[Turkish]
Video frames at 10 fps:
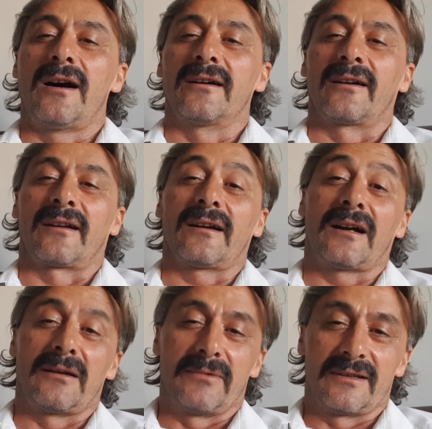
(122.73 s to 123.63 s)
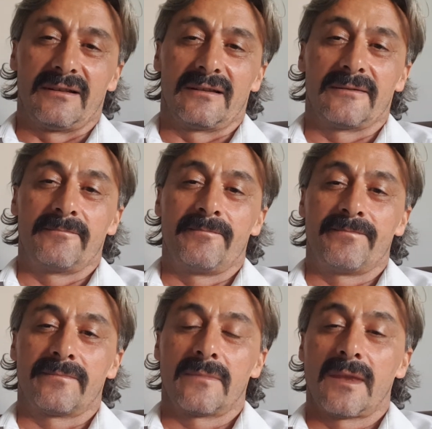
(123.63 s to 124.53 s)
Ankara kaybedildi.
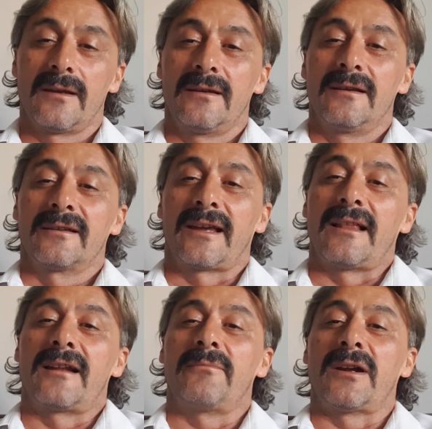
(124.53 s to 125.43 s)
Gelelim